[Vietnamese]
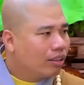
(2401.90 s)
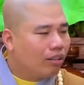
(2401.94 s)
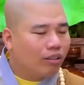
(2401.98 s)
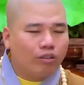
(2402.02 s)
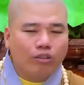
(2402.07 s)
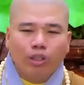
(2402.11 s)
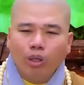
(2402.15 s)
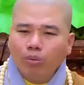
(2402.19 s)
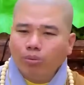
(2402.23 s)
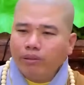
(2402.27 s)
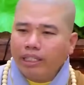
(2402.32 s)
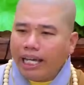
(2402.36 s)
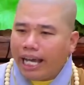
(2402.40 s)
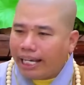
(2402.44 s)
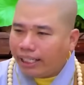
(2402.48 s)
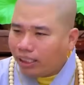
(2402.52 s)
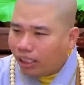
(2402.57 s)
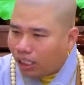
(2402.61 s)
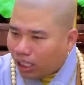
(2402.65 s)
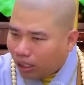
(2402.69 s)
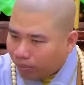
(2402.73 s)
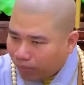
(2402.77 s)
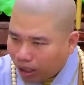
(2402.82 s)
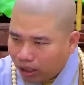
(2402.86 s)
Còn lúc
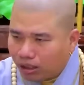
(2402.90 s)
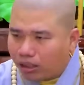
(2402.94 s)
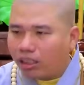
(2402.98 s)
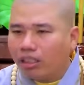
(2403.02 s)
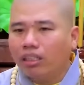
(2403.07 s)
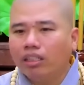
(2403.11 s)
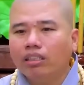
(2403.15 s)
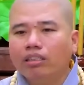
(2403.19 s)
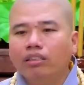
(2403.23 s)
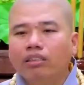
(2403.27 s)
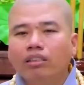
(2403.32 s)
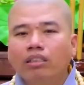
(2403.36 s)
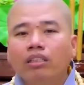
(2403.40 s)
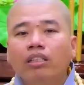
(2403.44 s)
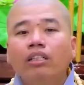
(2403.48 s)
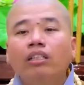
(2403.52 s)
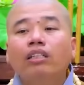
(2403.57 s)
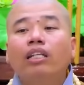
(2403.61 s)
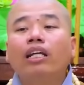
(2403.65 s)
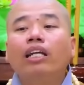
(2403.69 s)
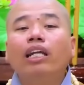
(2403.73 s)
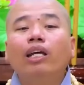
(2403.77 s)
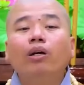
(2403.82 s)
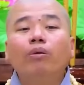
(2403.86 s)
giảng thì là bình thường,
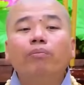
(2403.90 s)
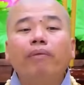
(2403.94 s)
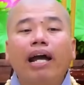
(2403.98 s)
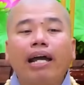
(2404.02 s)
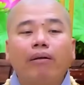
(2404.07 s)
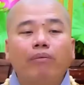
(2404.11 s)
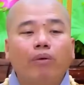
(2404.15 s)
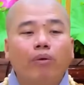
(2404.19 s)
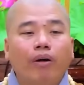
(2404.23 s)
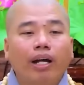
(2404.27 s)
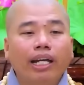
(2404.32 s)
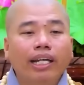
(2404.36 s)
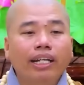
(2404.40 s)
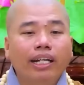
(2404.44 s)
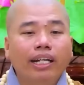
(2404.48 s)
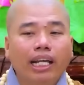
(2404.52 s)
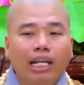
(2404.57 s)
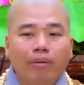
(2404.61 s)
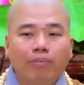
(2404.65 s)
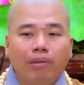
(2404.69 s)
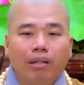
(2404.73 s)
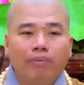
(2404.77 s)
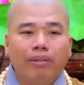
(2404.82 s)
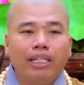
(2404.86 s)
chứ nếu mang một ý
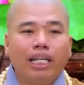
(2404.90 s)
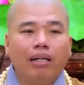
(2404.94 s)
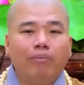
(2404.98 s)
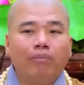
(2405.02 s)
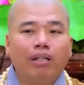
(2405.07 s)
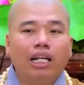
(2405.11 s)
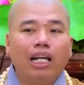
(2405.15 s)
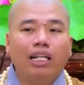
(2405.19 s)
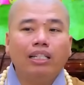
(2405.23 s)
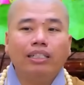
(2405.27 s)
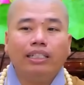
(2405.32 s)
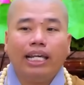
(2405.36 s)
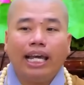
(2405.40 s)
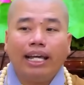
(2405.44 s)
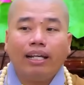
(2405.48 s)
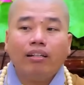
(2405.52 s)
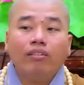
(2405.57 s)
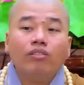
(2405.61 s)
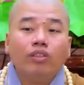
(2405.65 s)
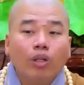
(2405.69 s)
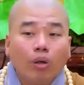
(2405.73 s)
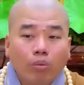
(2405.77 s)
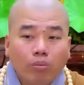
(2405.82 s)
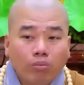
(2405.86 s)
niệm là bây giờ mình lên
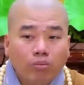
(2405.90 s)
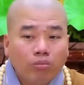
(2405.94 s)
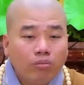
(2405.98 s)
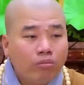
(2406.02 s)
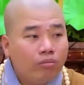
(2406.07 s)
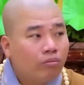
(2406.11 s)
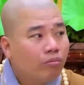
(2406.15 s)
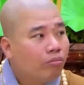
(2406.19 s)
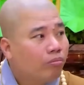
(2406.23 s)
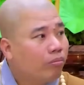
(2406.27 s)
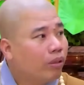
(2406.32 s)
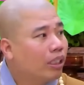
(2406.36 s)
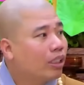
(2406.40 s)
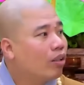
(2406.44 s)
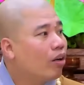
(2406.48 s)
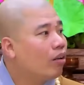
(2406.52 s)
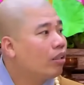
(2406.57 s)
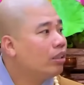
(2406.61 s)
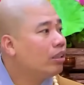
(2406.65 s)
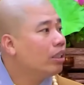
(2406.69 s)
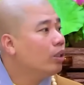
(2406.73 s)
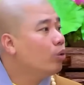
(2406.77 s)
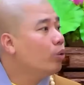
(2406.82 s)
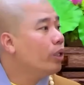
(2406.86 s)
giảng một chút, mình có
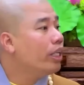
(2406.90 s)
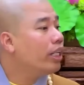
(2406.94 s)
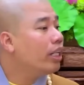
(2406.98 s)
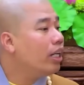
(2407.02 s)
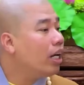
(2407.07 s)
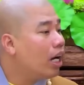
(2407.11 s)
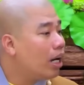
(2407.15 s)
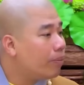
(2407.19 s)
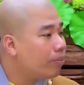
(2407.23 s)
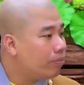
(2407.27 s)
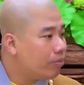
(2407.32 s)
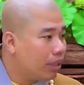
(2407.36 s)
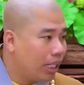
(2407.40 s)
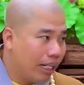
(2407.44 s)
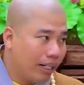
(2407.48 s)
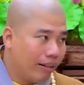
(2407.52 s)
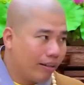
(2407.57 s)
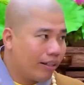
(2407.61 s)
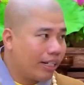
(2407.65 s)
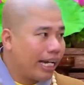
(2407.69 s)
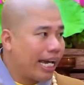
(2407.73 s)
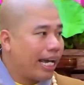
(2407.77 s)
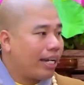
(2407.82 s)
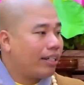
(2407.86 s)
cái sự quyên góp là
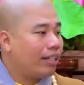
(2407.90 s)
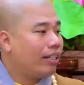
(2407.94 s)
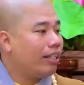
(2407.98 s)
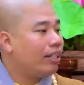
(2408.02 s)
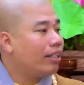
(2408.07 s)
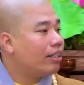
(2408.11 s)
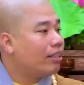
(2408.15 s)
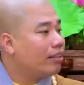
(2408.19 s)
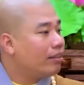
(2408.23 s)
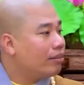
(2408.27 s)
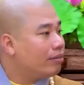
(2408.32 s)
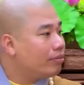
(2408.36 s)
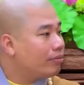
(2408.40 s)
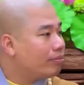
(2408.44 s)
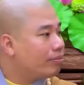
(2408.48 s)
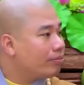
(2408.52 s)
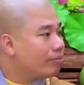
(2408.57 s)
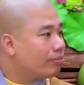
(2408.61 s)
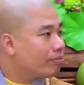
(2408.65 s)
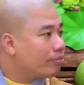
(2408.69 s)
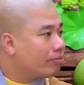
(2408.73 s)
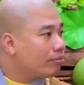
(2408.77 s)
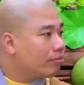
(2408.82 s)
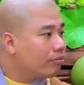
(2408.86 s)
nó khác nha,
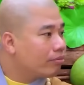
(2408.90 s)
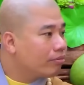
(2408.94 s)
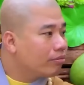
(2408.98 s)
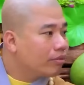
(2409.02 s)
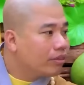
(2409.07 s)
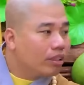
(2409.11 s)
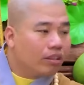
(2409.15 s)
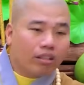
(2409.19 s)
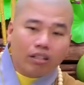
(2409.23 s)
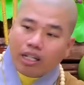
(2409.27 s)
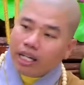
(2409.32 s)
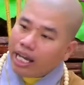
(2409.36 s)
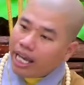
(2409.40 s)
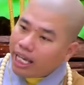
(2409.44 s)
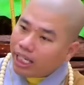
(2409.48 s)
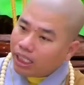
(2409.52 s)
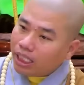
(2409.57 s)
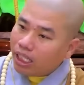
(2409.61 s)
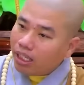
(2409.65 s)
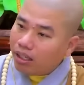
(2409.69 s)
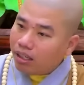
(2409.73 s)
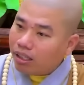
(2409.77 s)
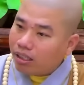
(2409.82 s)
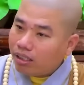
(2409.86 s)
nó khác
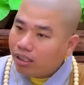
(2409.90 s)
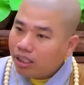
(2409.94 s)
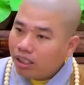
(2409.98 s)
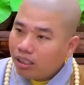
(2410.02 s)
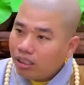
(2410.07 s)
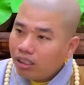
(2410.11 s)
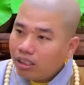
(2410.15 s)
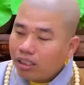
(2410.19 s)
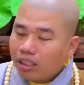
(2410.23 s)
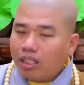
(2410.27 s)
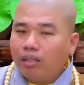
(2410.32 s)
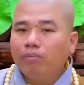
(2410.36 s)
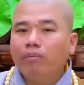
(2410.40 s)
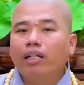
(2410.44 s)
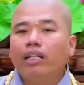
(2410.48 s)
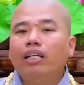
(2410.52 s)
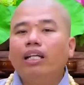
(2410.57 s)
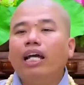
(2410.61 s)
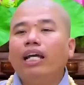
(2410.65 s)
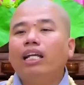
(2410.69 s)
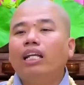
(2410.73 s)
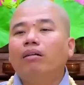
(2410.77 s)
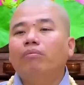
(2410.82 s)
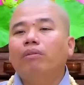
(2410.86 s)
đó. Còn mình
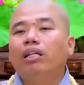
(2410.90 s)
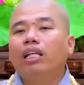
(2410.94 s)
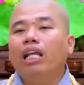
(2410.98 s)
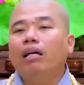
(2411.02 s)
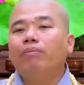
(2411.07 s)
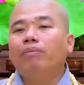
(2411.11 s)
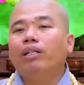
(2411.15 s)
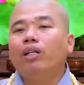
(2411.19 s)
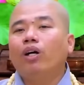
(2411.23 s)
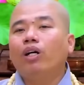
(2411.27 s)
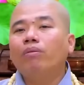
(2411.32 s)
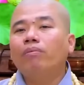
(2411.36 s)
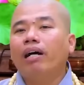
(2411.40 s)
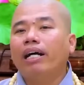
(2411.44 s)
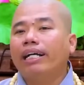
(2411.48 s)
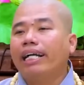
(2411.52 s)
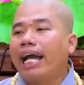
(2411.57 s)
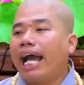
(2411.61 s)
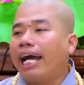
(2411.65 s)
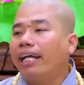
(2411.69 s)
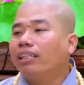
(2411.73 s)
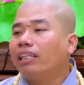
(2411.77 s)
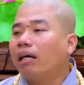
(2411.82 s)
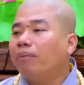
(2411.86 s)
đây là mình lên mình nói bằng
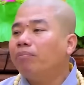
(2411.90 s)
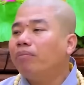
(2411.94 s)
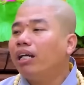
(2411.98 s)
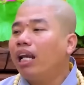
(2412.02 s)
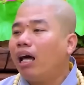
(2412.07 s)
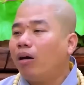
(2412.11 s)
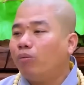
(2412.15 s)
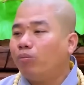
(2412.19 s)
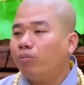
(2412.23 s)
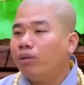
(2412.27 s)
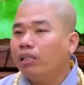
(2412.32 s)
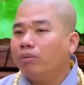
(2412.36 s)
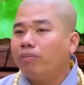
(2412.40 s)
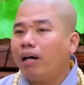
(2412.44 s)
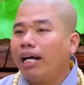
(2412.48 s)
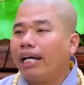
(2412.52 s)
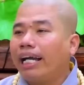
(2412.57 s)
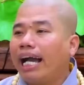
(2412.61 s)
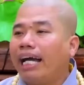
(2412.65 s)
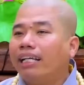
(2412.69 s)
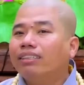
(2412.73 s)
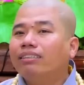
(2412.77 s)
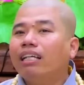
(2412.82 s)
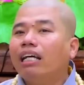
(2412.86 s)
cả tấm lòng mình, bằng
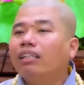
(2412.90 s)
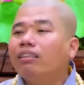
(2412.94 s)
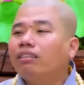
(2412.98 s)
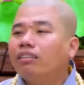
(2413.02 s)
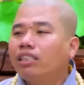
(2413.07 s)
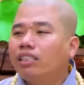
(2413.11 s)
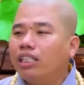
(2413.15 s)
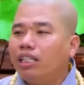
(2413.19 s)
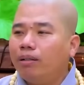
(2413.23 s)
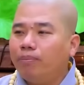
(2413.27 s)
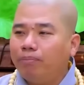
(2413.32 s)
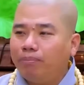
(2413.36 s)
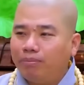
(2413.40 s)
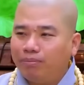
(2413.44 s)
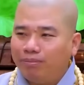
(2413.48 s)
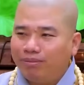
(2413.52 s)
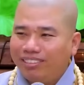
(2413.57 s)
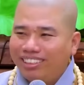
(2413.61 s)
cả trái tim.